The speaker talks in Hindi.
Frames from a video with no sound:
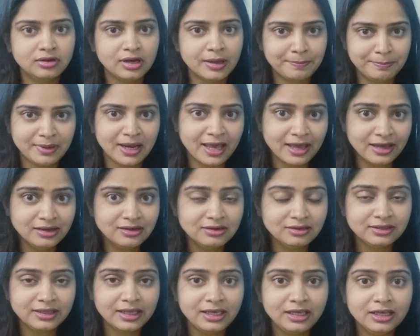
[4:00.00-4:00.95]
अप्लाई कर
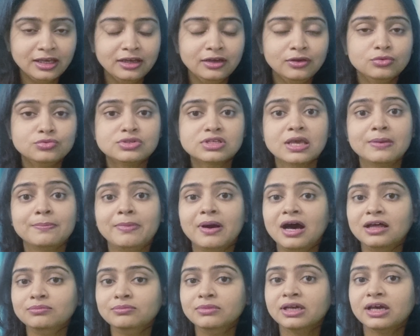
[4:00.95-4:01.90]
देंगे उसके
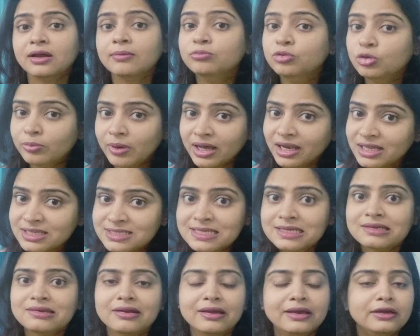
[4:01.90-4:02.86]
बाद में अगर आप दोबारा से
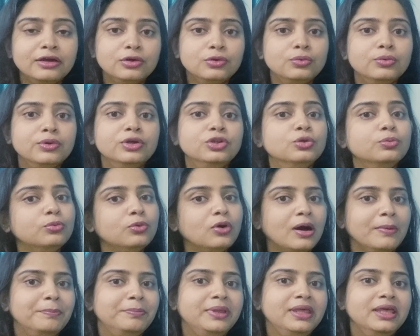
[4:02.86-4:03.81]
ट्राई करोगे तो वो
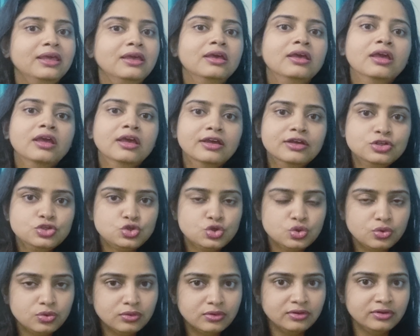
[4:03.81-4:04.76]
आपकी जो
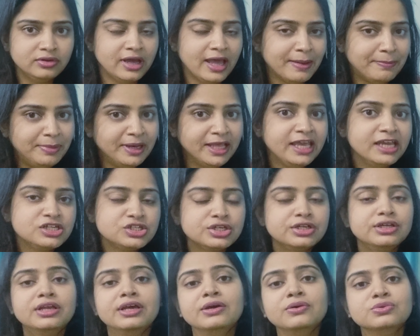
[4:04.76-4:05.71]

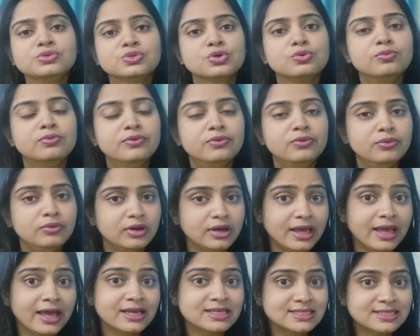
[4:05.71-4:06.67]
एप्लीकेशन है उसको वो
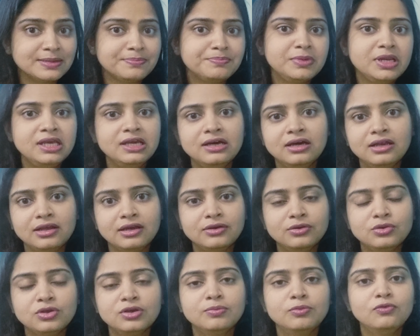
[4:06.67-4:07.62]
एक्सेप्ट नहीं करेगा
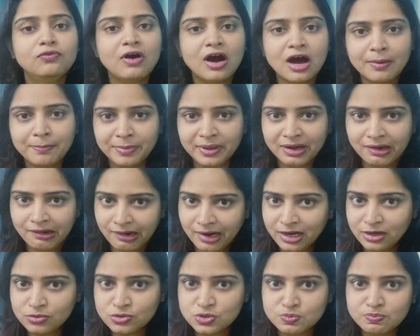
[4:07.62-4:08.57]
क्योंकि वो वहाँ पे
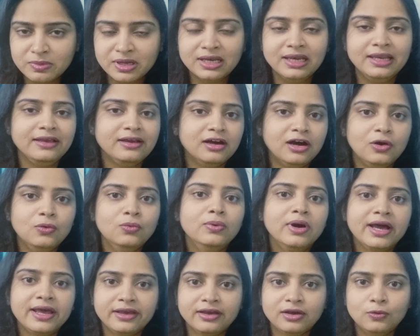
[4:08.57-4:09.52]
रेड उसमें लिखा हुआ
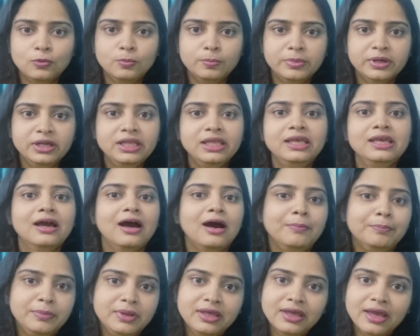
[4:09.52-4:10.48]
आएगा ऊपर कि
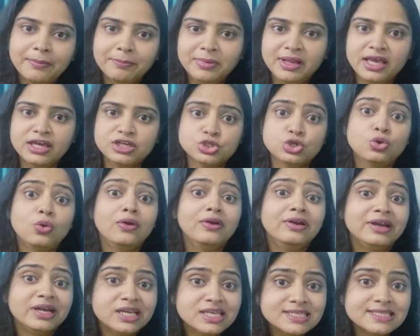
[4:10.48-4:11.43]
आपकी एप्लीकेशन
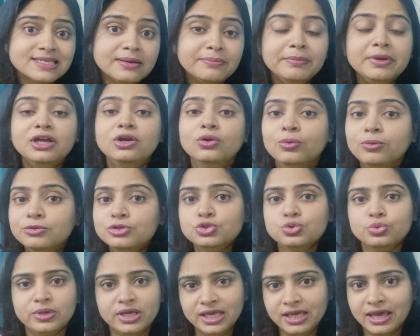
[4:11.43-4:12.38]
ऑलरेडी सबमिट हो
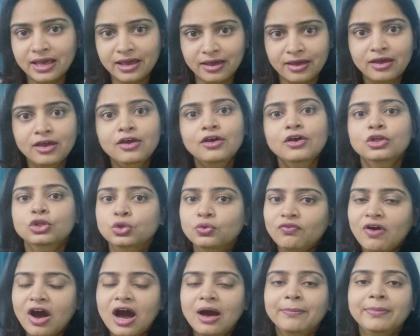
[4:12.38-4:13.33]
चुकी है तो
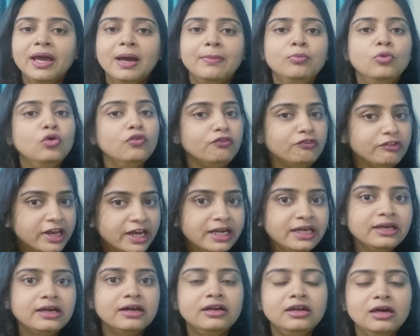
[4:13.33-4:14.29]
वहां पे आपको
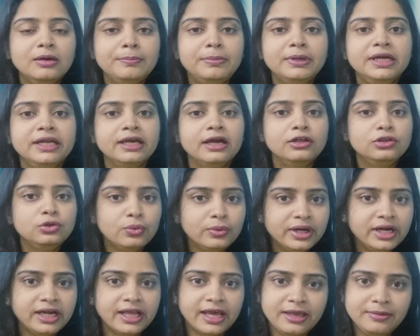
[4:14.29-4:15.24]
वेट करना पड़ेगा
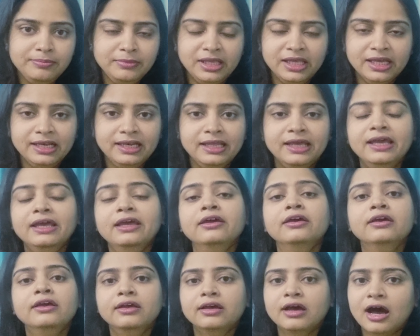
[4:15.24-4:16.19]
थोड़े टाइम के लिए
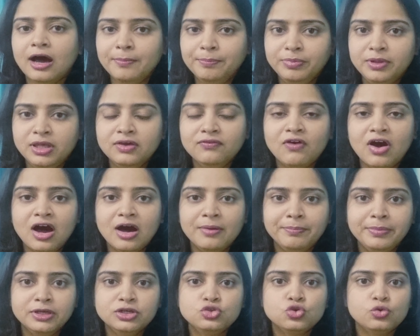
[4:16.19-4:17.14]
आपकी वहां
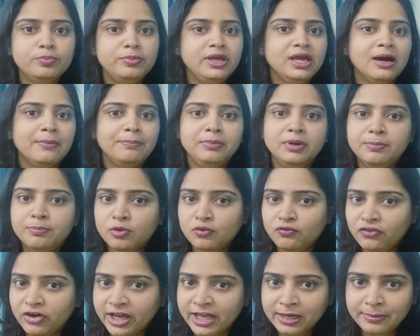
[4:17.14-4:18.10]
पे जो भी आपने
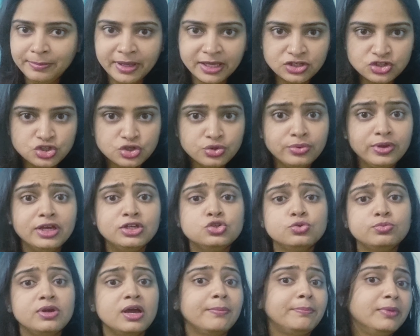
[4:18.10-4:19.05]
प्रोफाइल भेजी हुई है
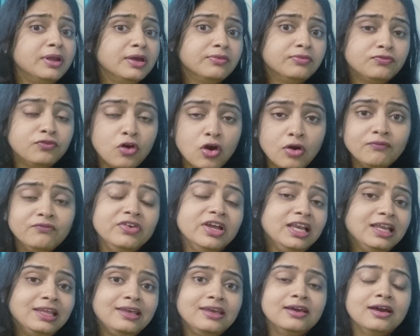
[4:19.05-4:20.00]
जो भी आपने फॉर्म
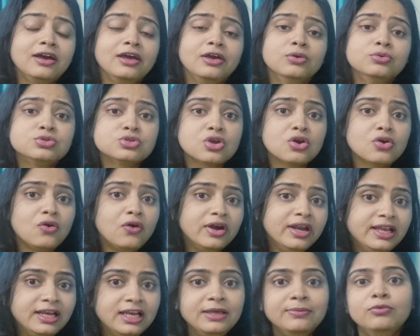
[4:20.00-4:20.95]
फिल किया है उसके
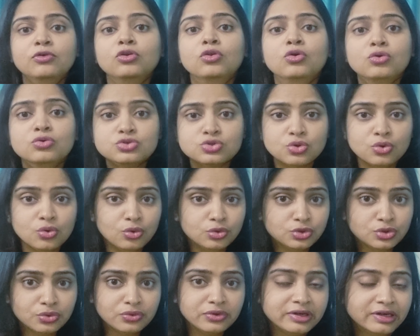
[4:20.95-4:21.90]
अकॉर्डिंगली वो लोग उसको गो
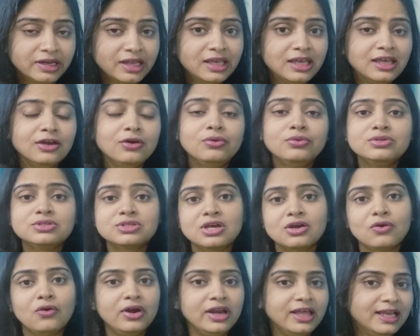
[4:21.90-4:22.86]
थ्रू करेंगे और उसके
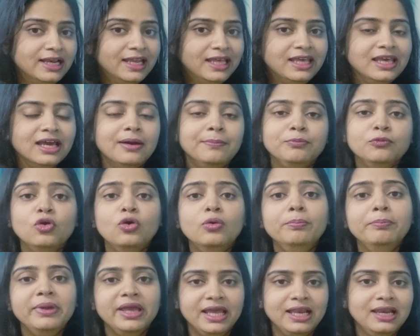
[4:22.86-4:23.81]
अकॉर्डिंगली ही आपको
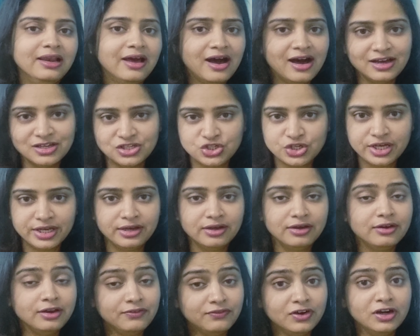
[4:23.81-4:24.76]
मेल आ जाएगा
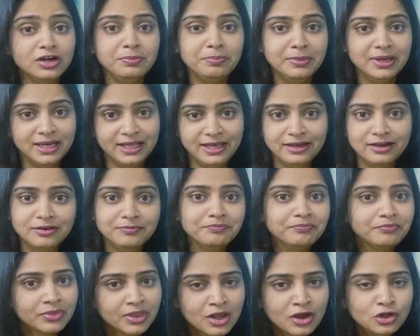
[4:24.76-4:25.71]
रिवर्ट मिलेगा
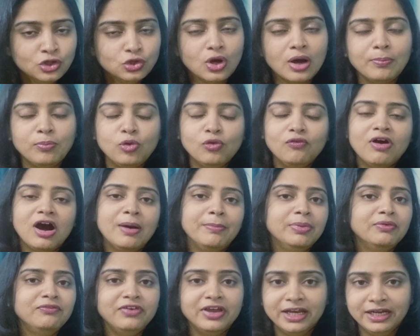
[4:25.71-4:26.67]
तो आपको वहां
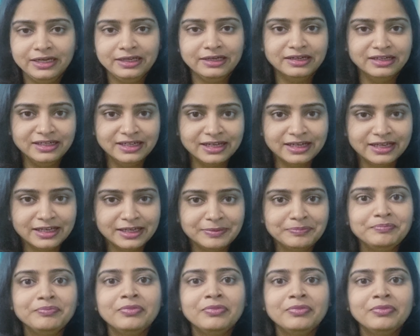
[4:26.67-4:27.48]
पे वेट करना है